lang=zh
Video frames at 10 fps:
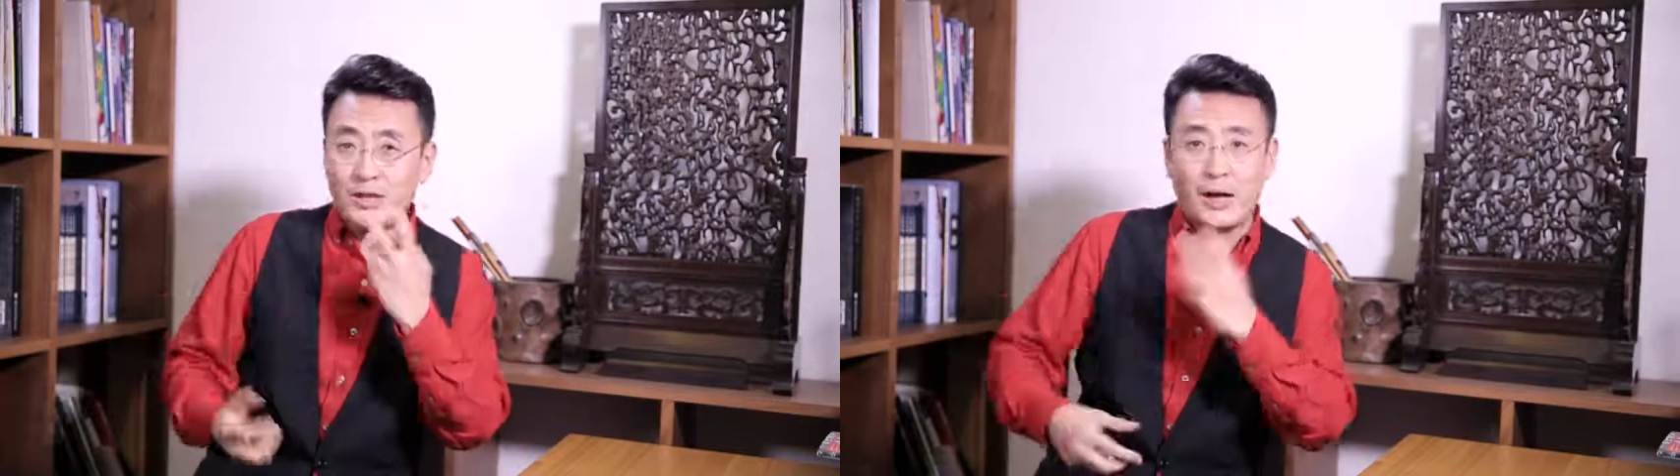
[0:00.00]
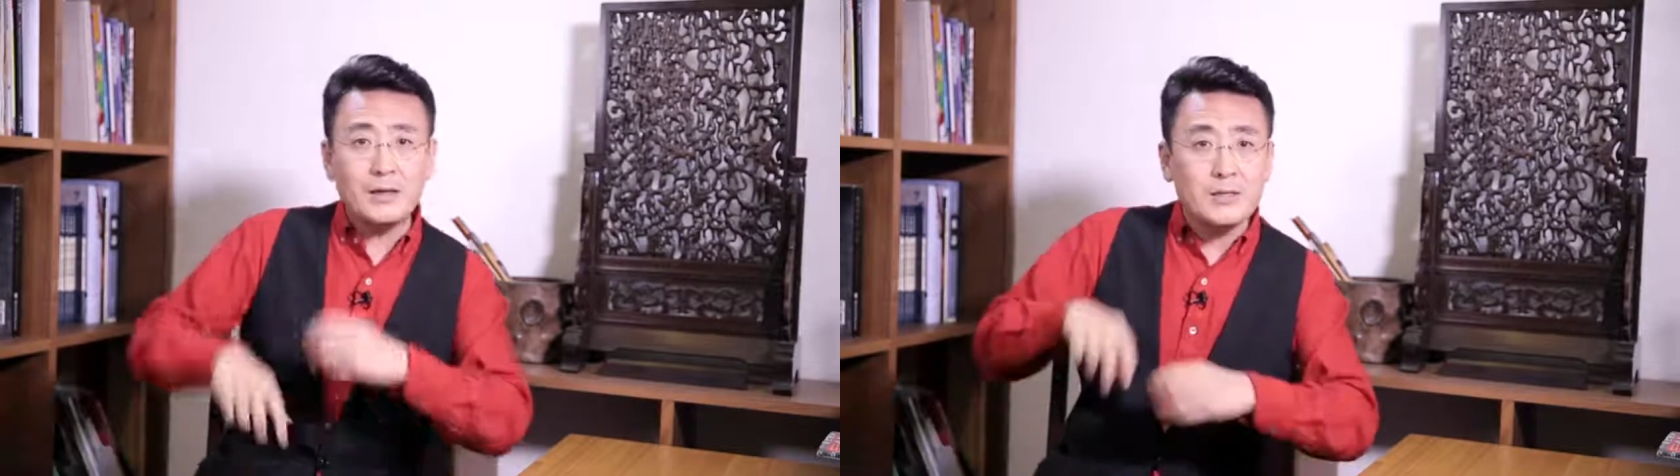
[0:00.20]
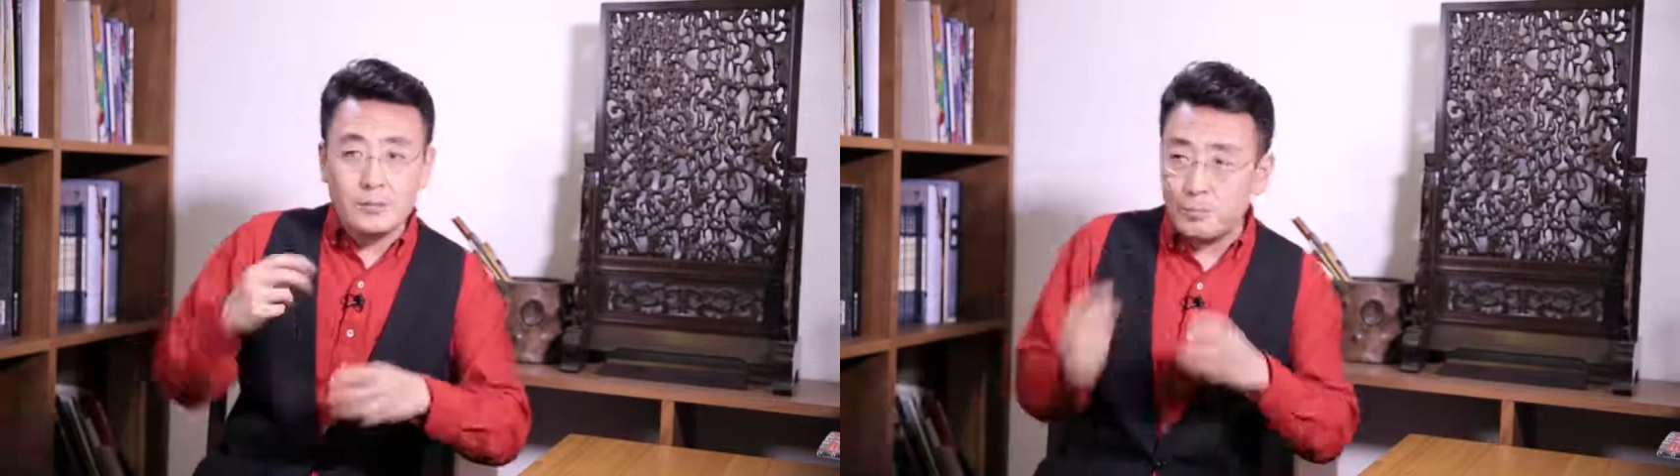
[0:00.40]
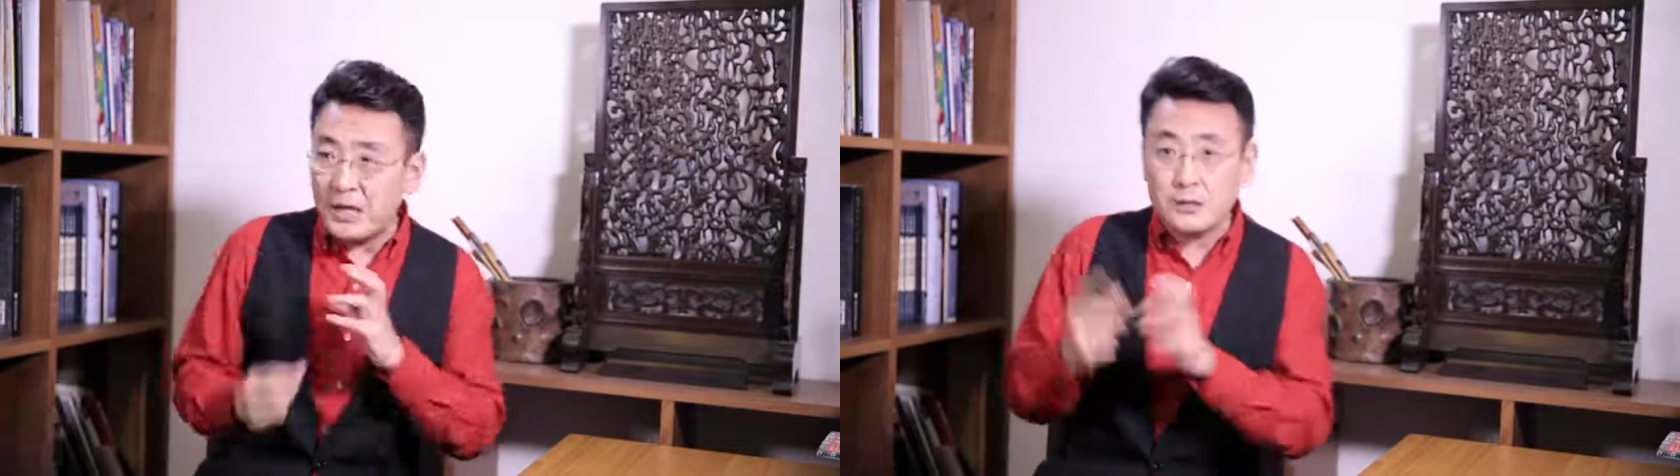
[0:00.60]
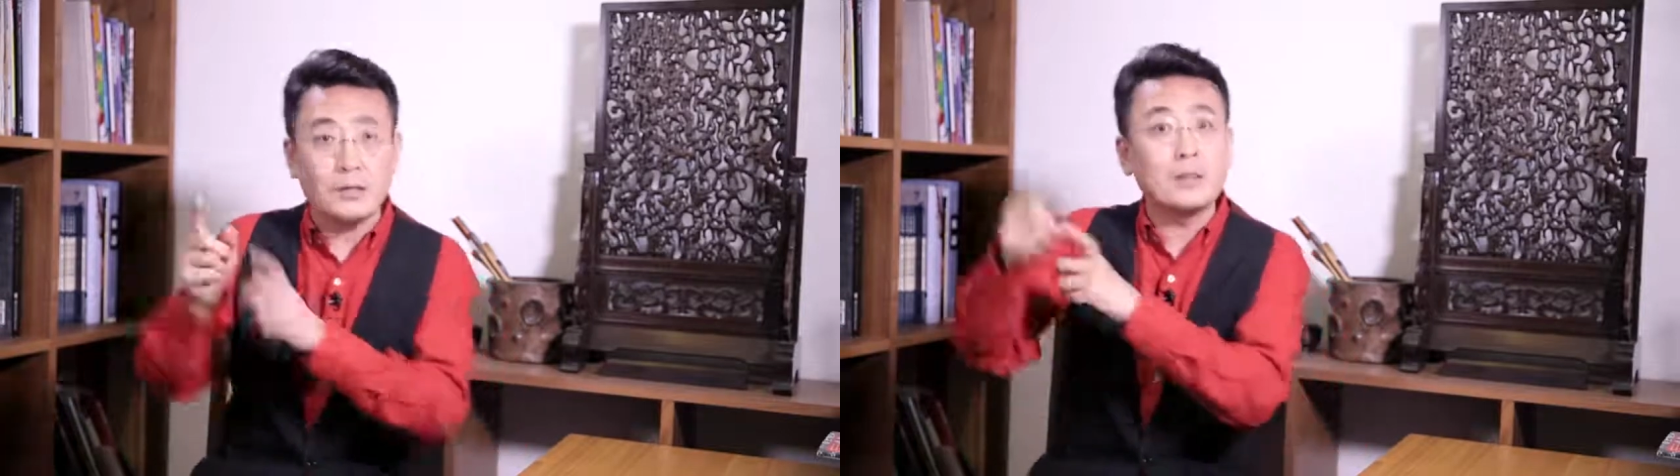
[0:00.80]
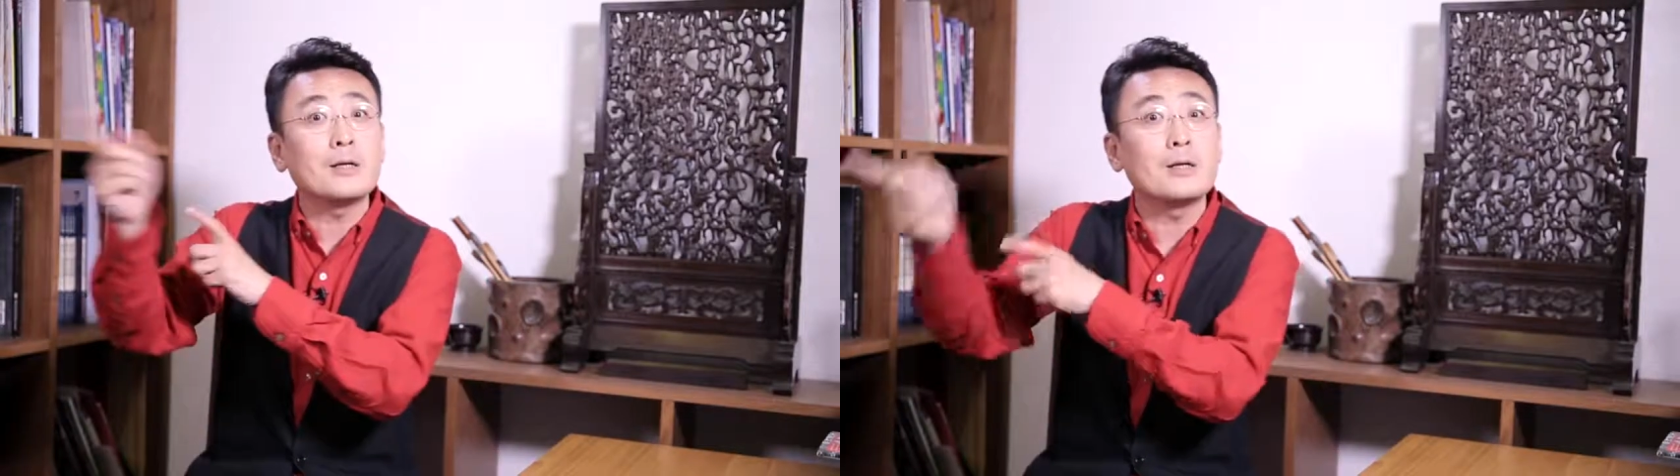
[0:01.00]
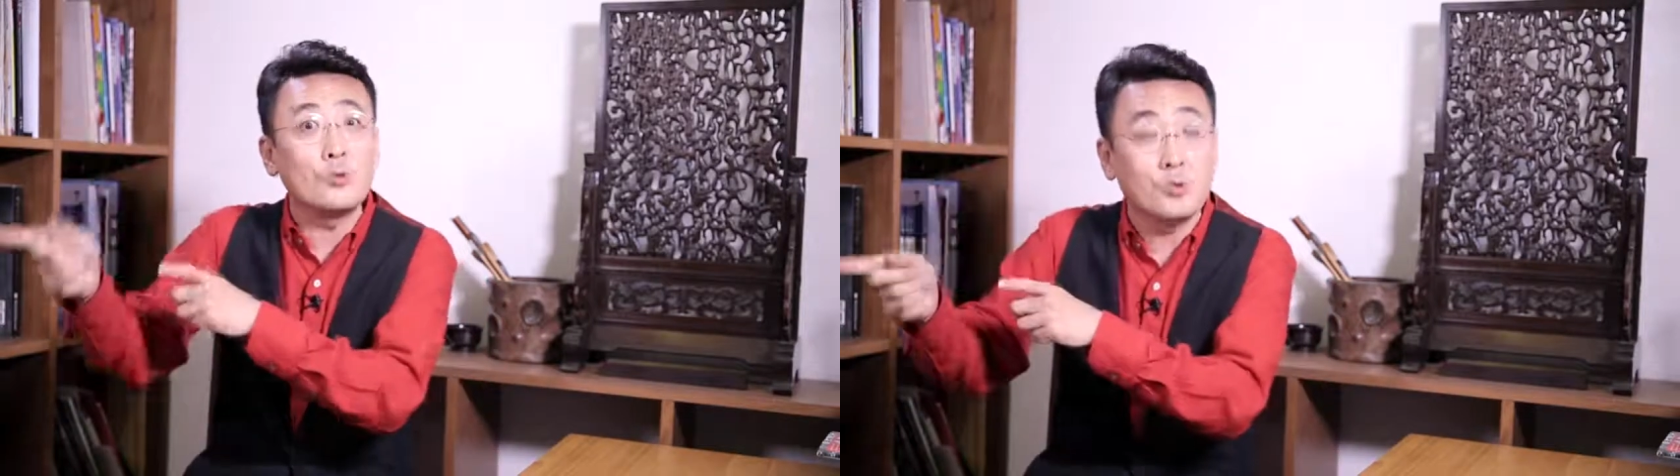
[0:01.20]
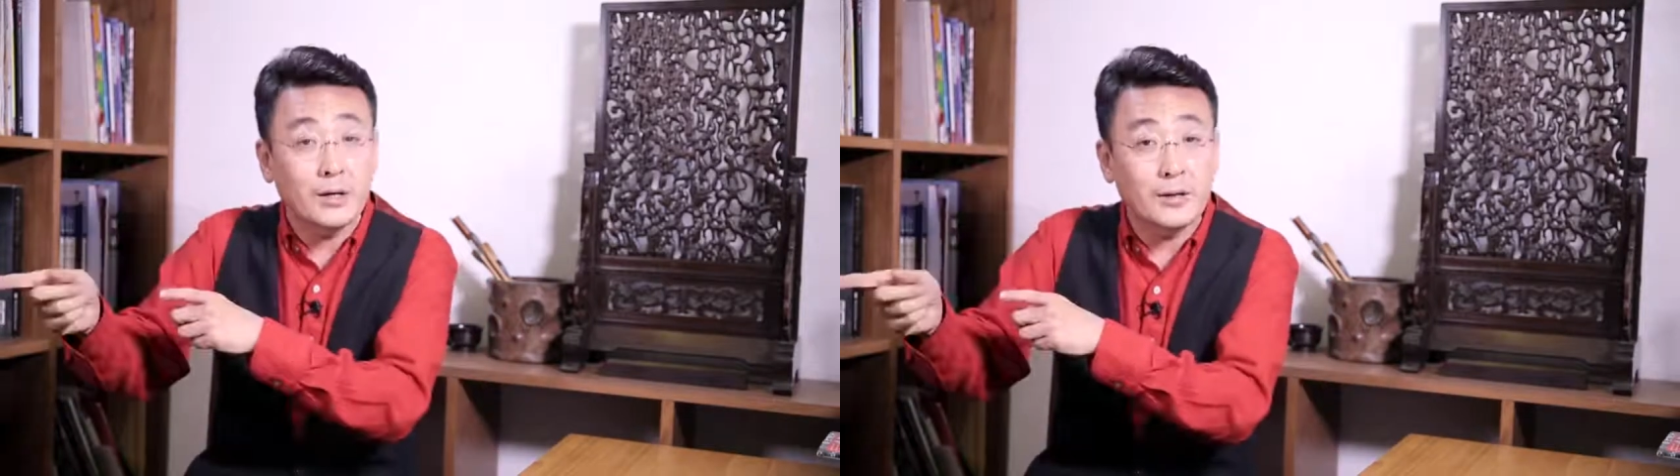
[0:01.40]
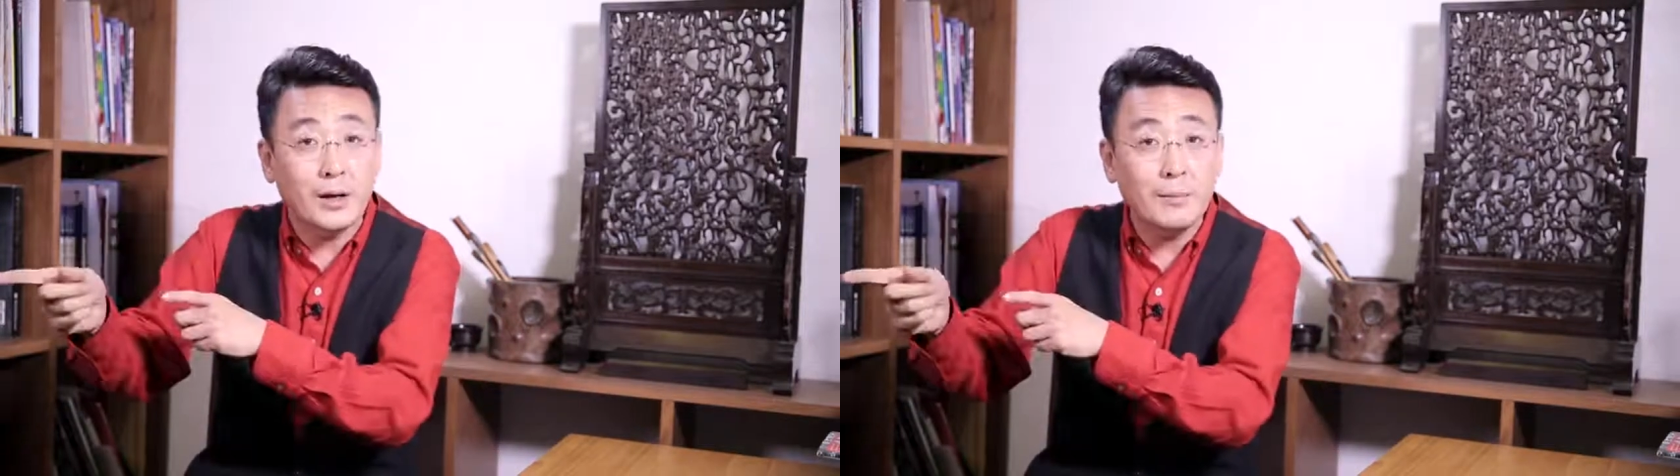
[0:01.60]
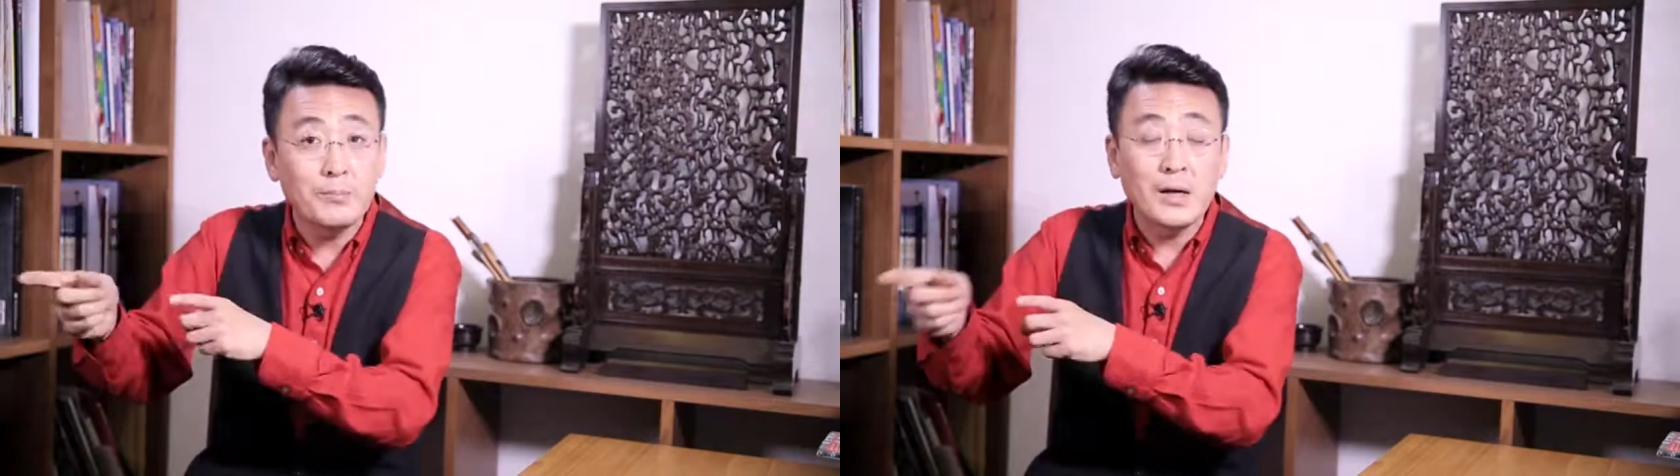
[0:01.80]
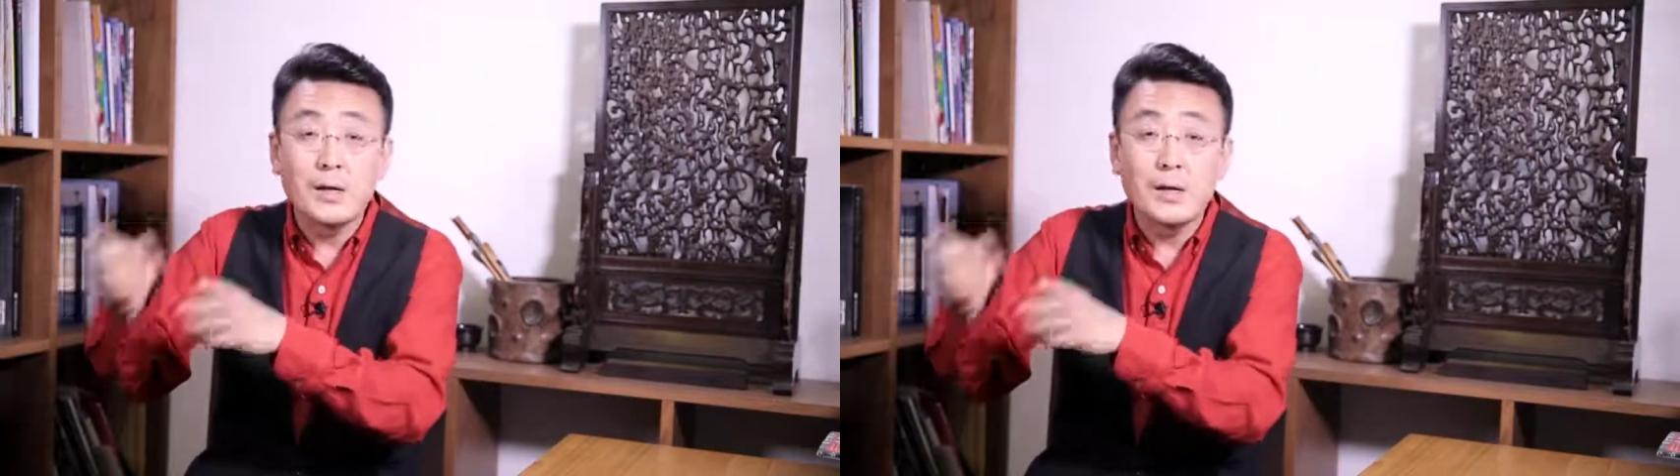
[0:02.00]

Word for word: 男人变成了一个女人呢？